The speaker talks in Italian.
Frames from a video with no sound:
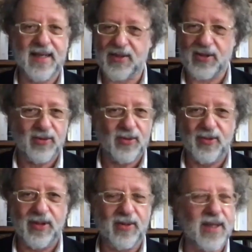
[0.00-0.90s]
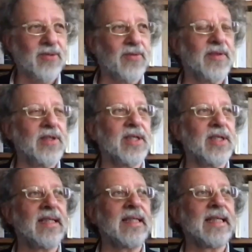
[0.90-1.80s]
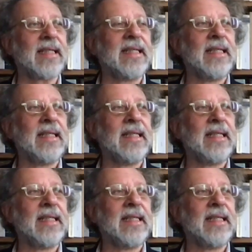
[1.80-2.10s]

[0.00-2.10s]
che secondo lui non è sufficiente,